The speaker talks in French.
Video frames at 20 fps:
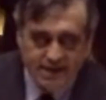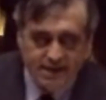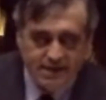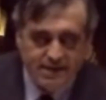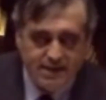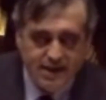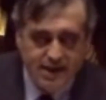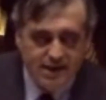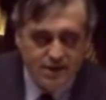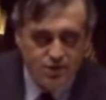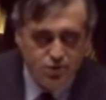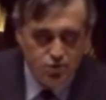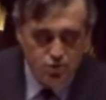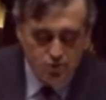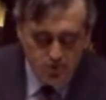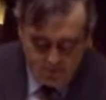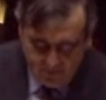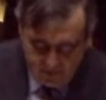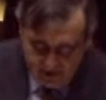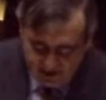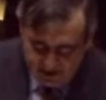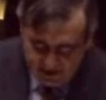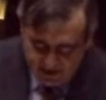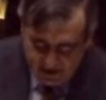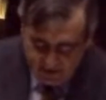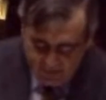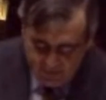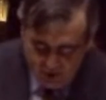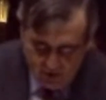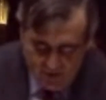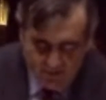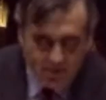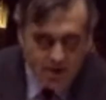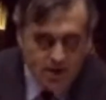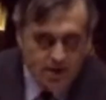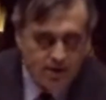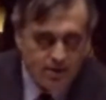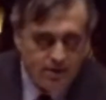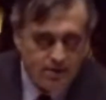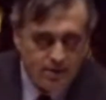c'est
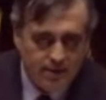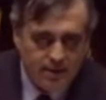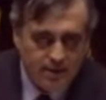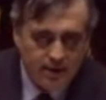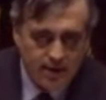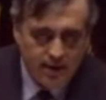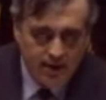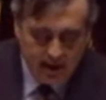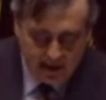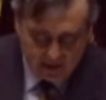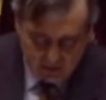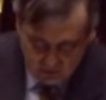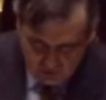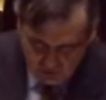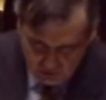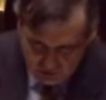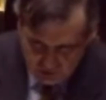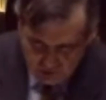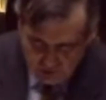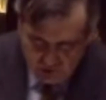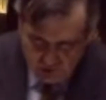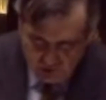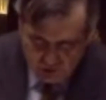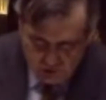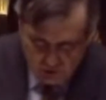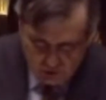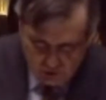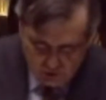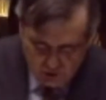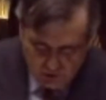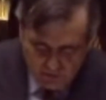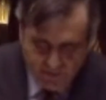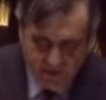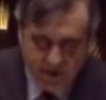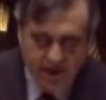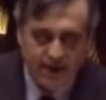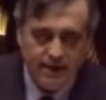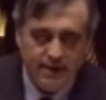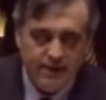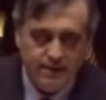indubitablement la construction
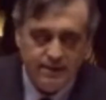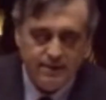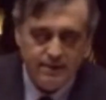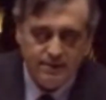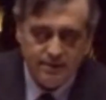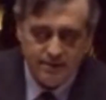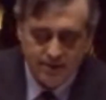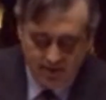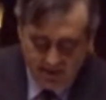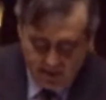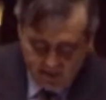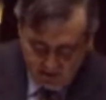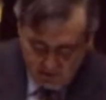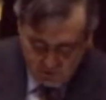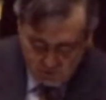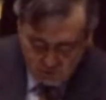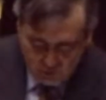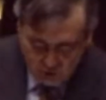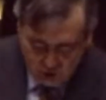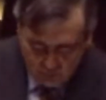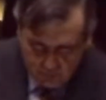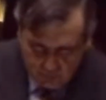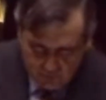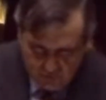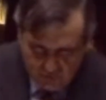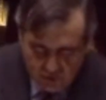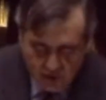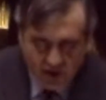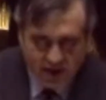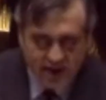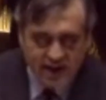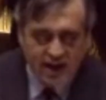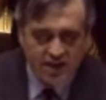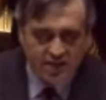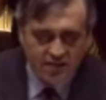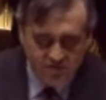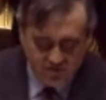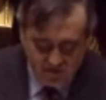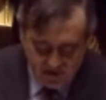européenne. Nous ne pouvons rien